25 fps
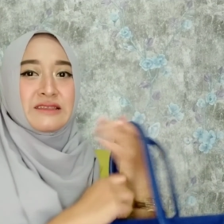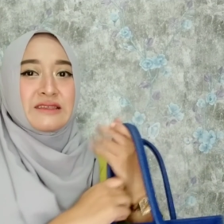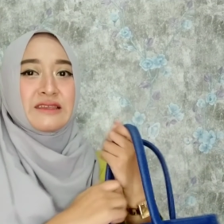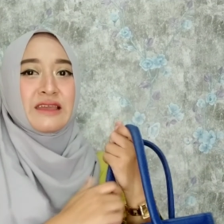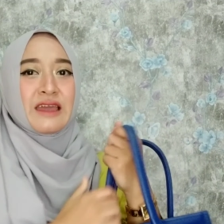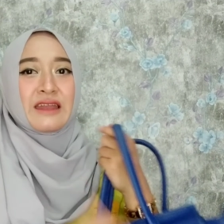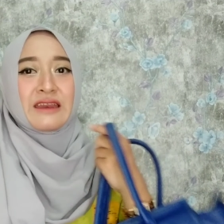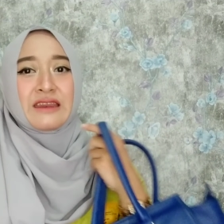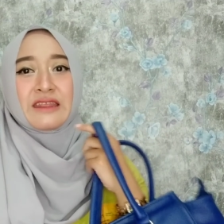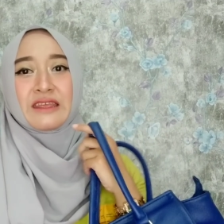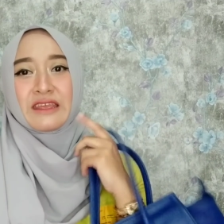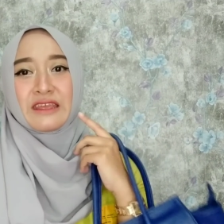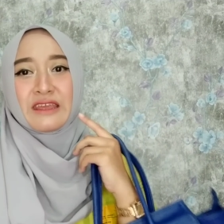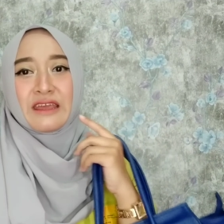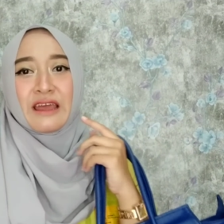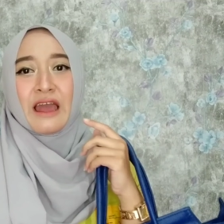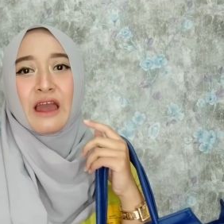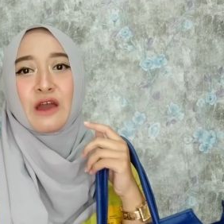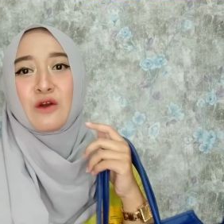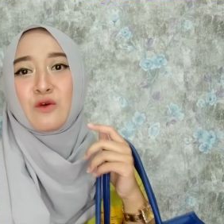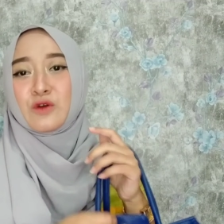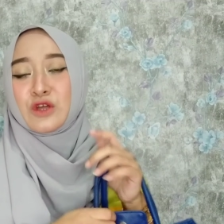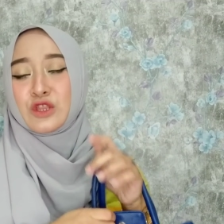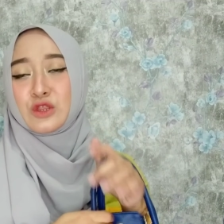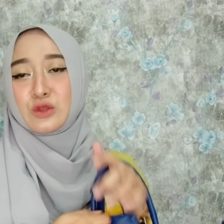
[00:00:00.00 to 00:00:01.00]
Jadi,
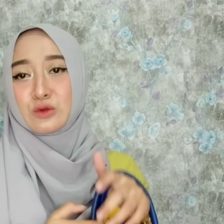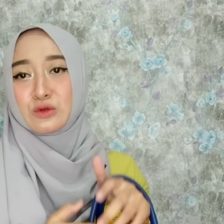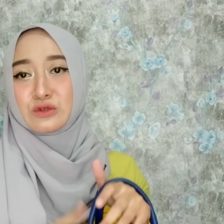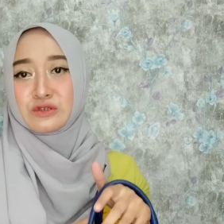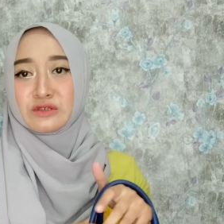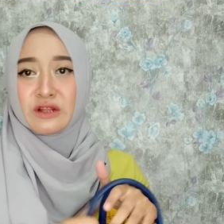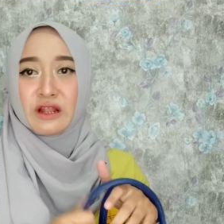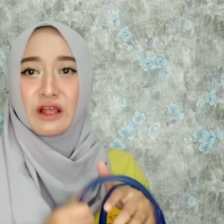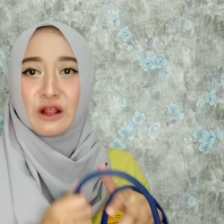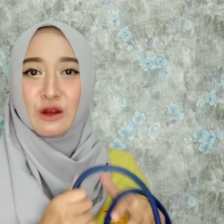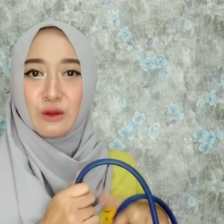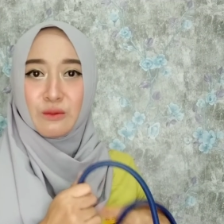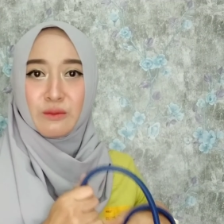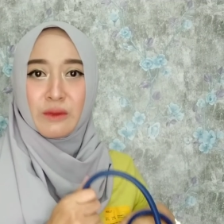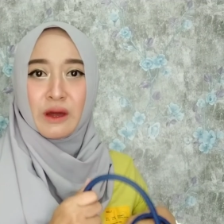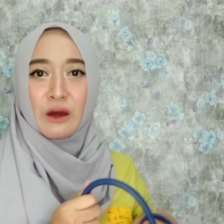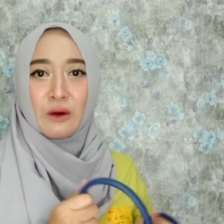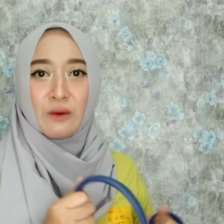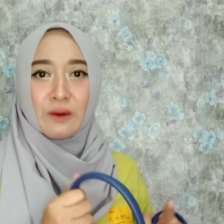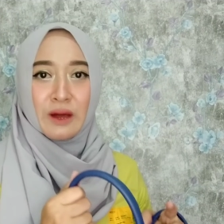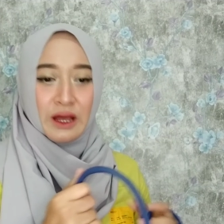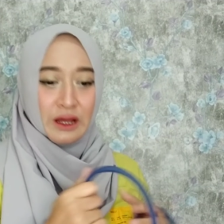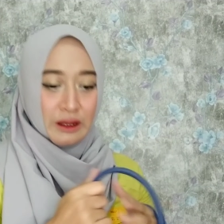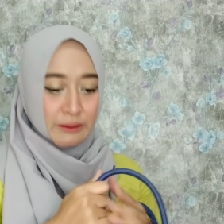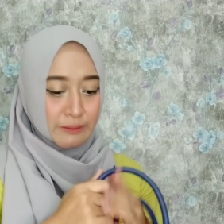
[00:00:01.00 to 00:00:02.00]
aku itu selalu
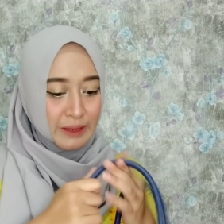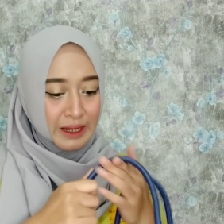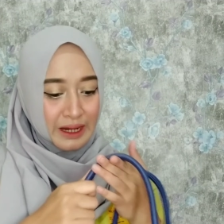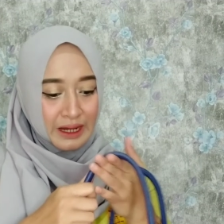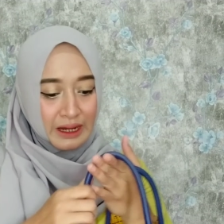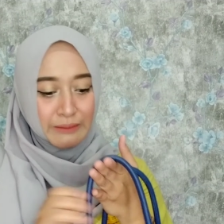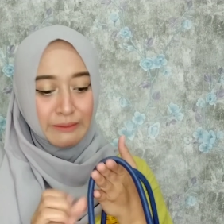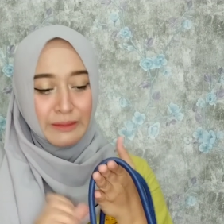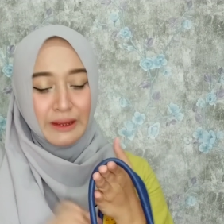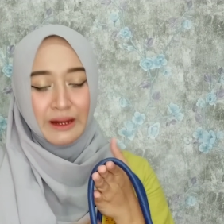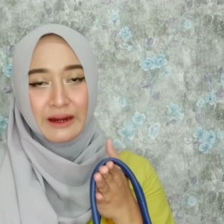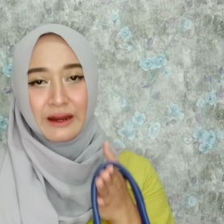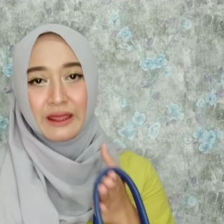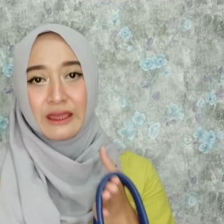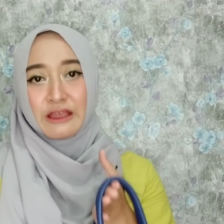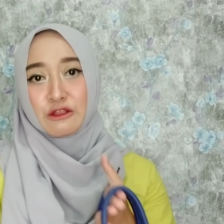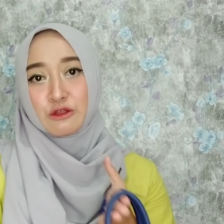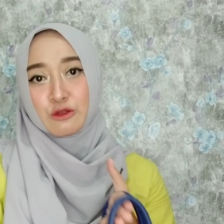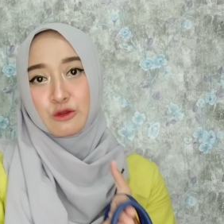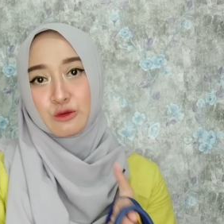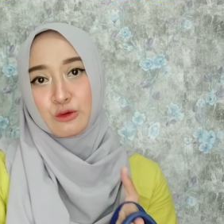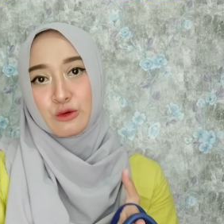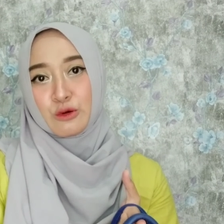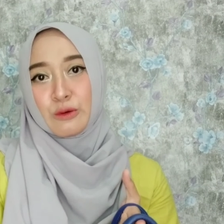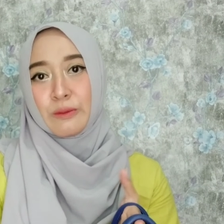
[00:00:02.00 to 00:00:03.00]
bawa kemana-mana
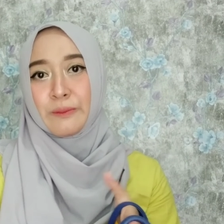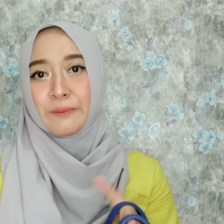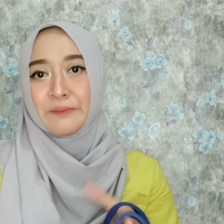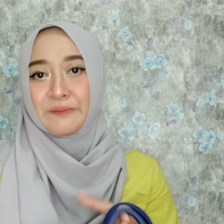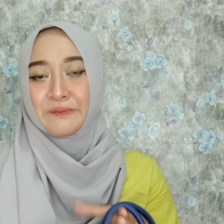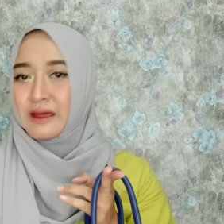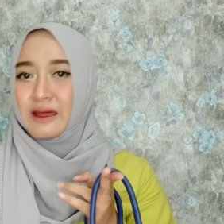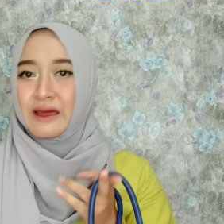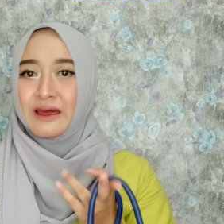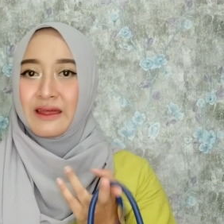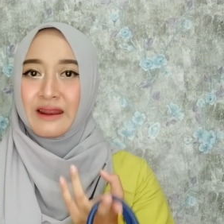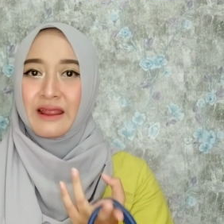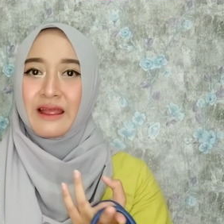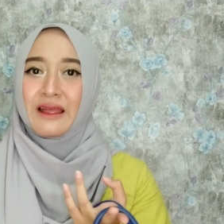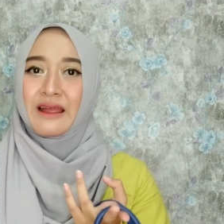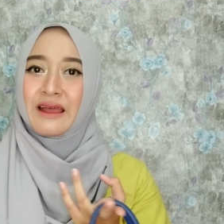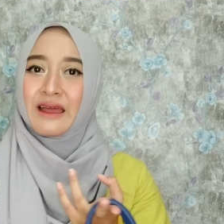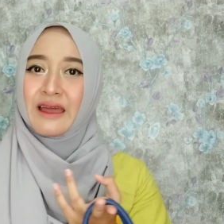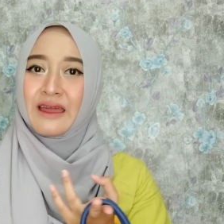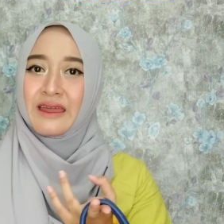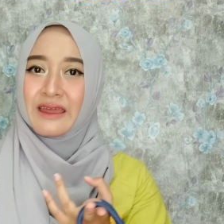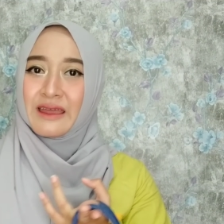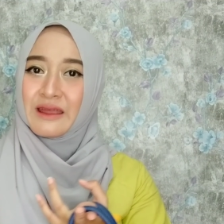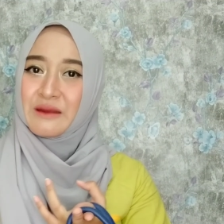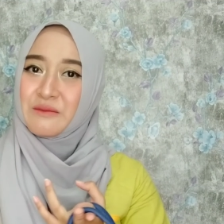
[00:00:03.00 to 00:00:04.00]
itu
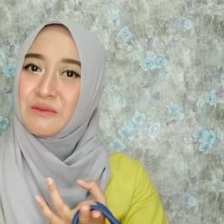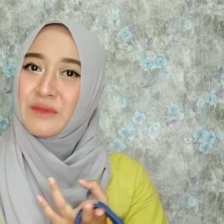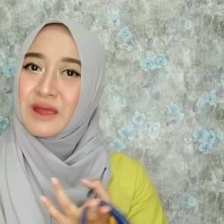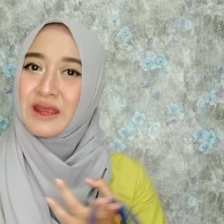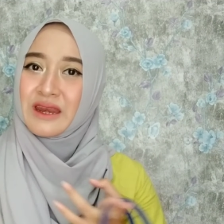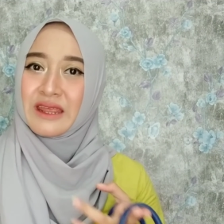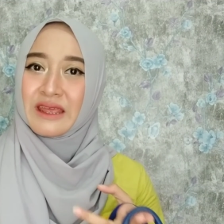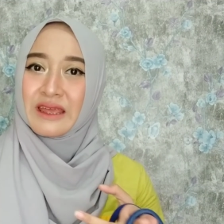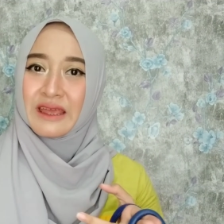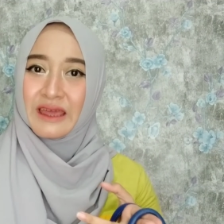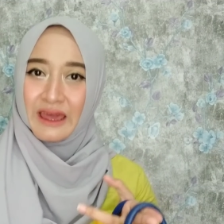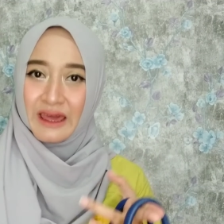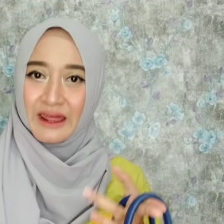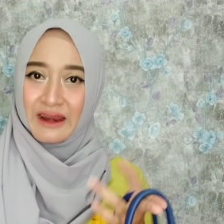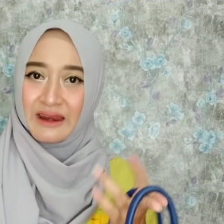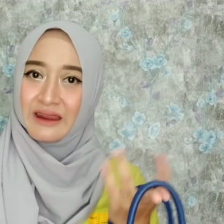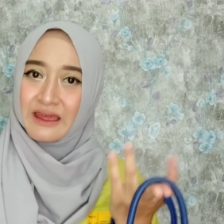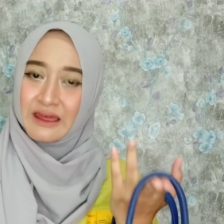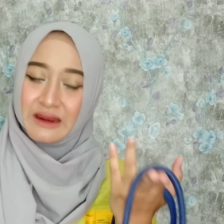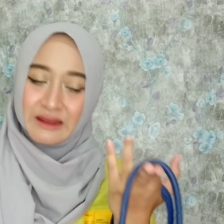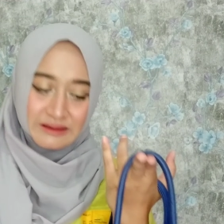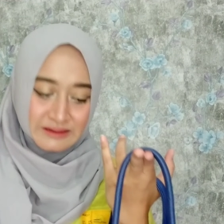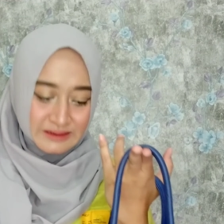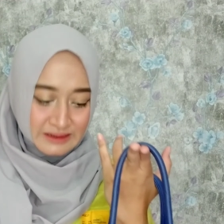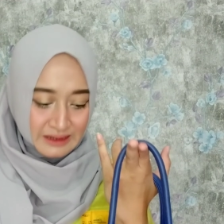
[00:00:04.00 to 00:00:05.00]
rangkaian body care
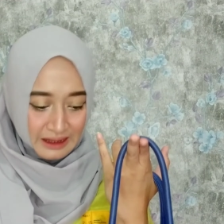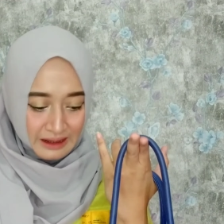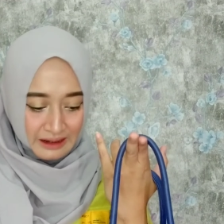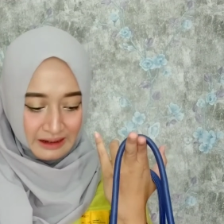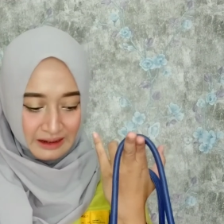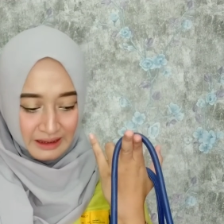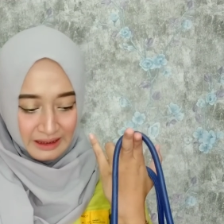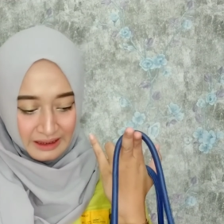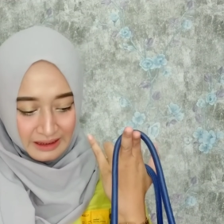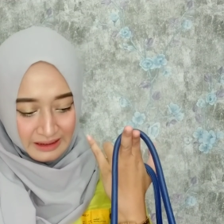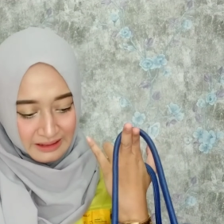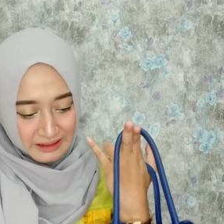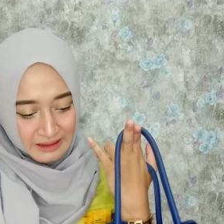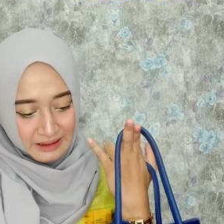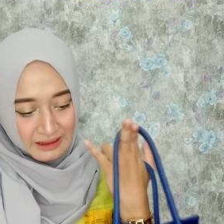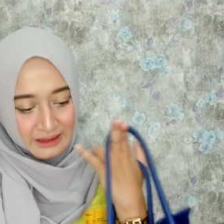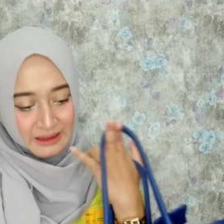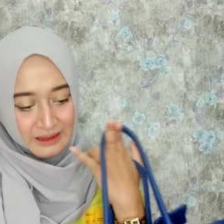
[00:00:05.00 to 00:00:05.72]
dari Scarlett.